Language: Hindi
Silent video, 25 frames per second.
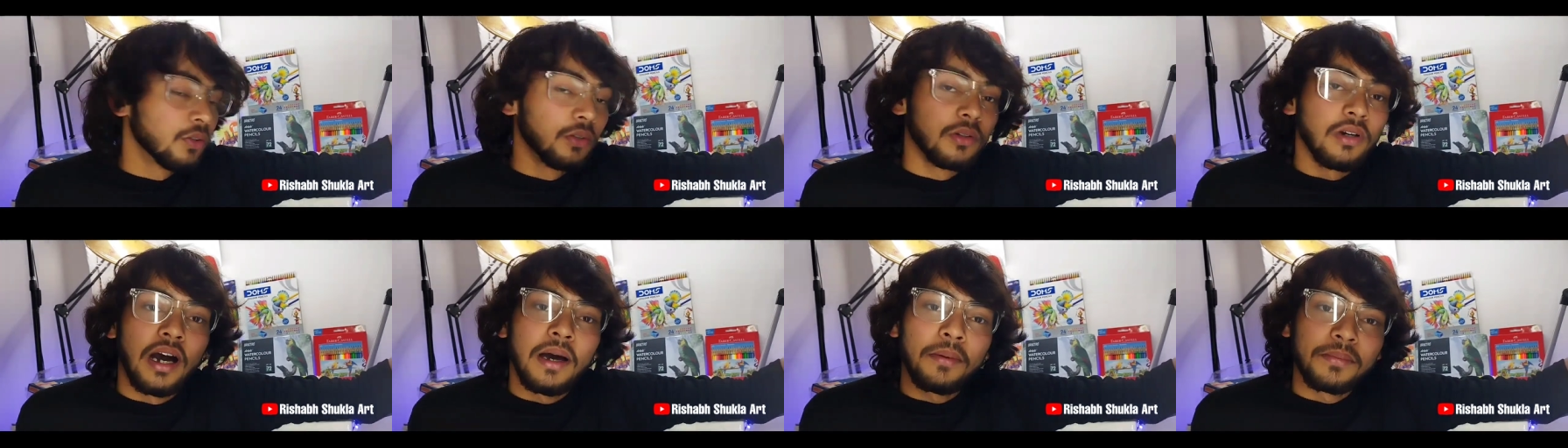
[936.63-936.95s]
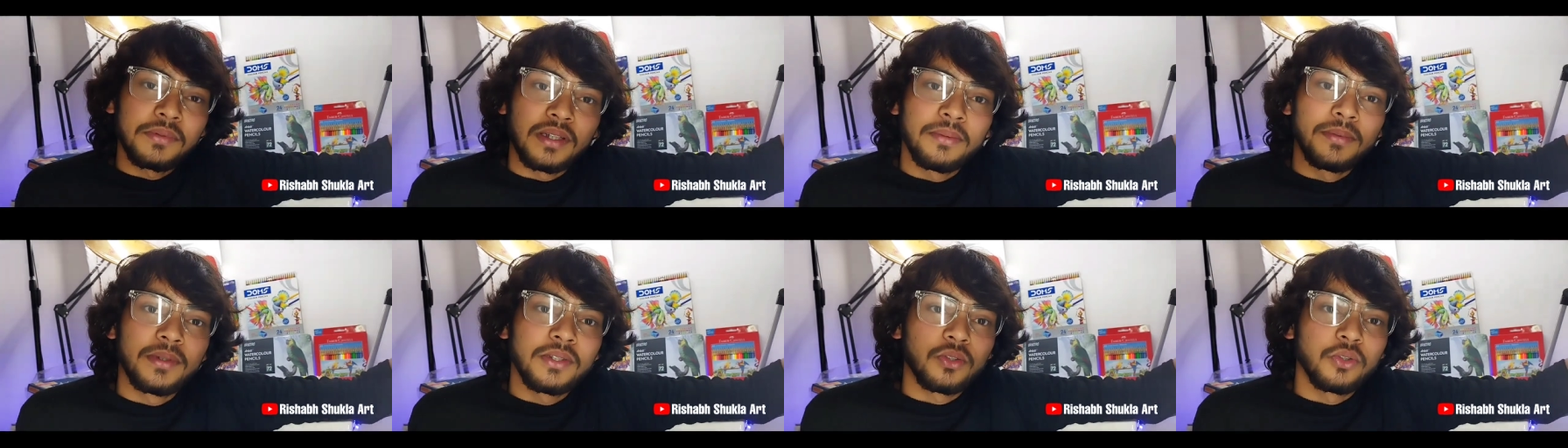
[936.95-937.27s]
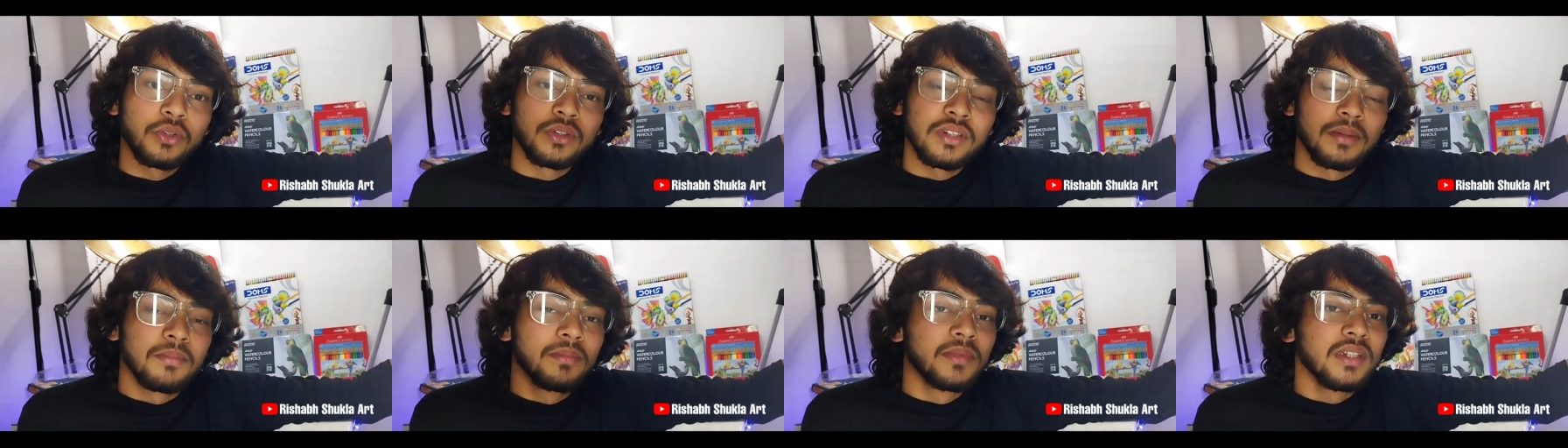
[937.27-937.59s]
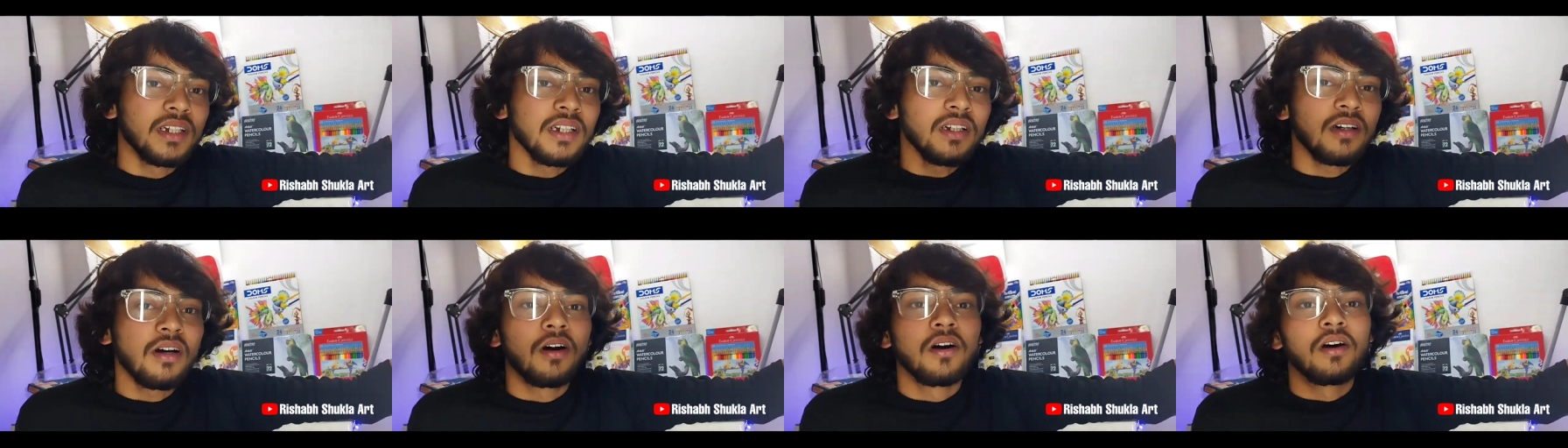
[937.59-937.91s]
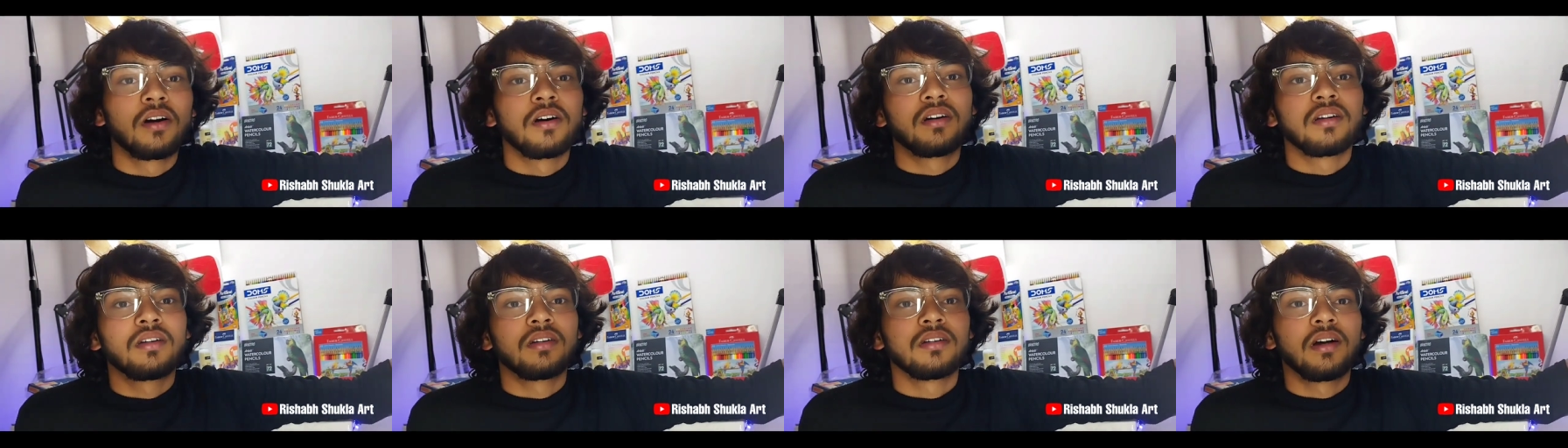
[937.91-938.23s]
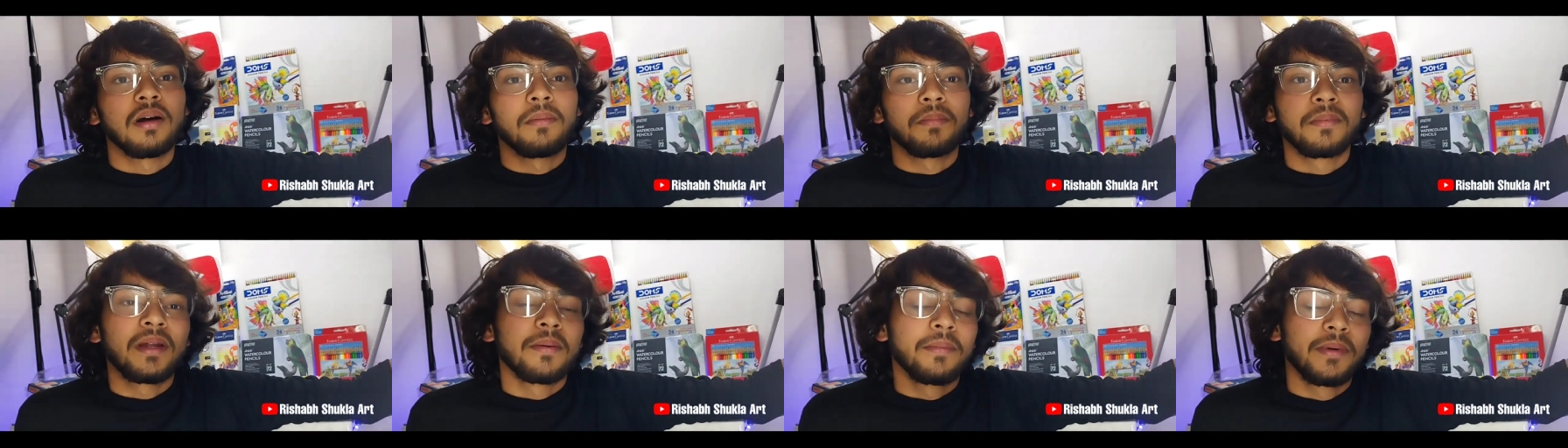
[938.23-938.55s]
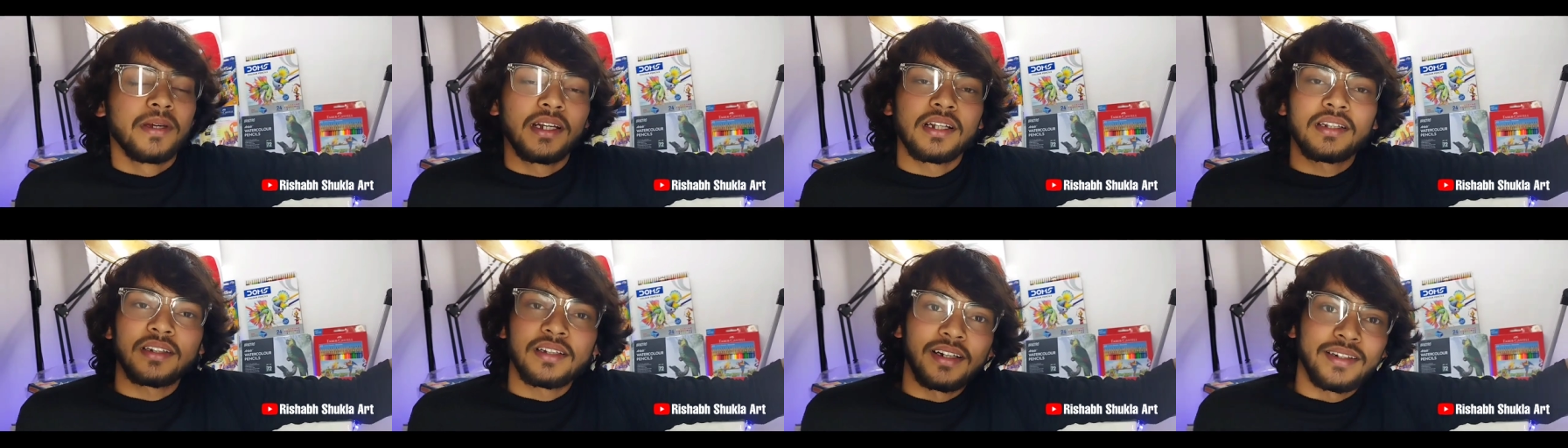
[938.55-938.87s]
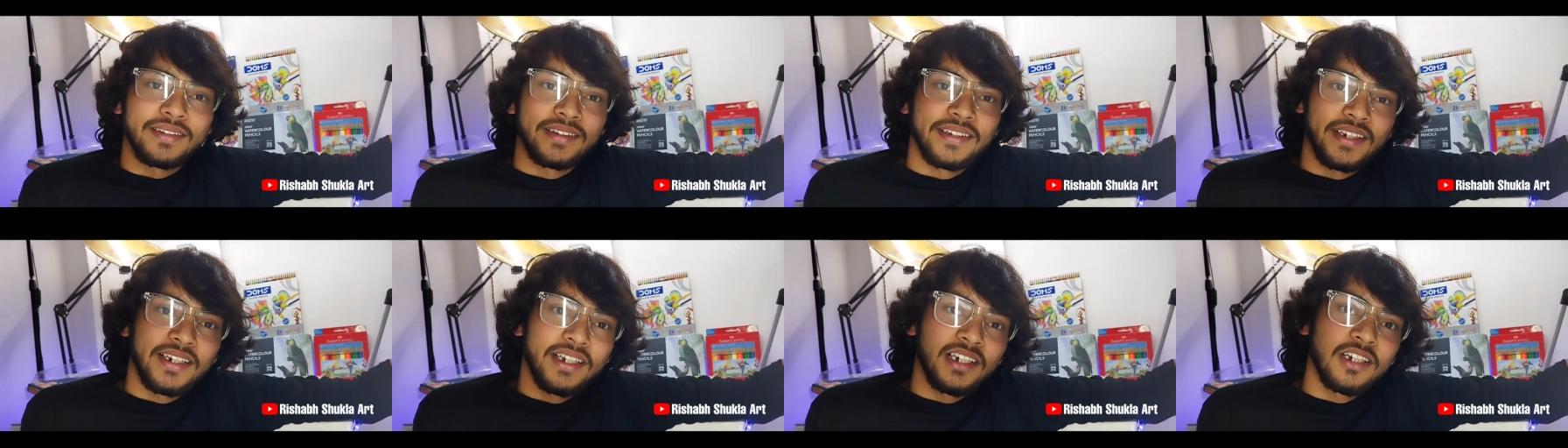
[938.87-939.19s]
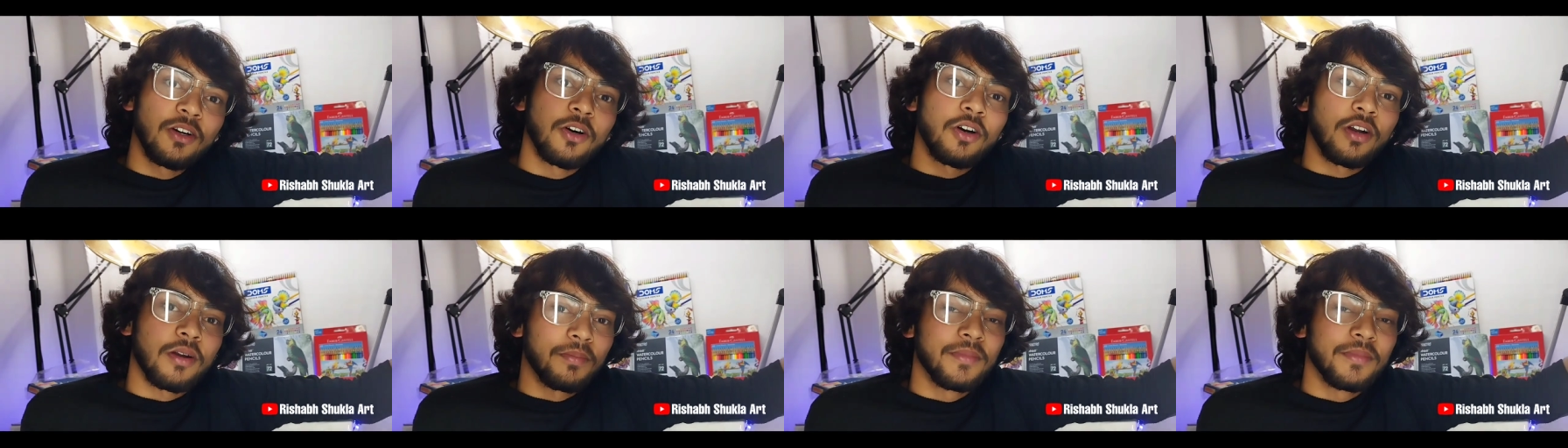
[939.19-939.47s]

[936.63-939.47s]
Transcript: तो आप सब इसको समझें और अपना मेहनत करते रहें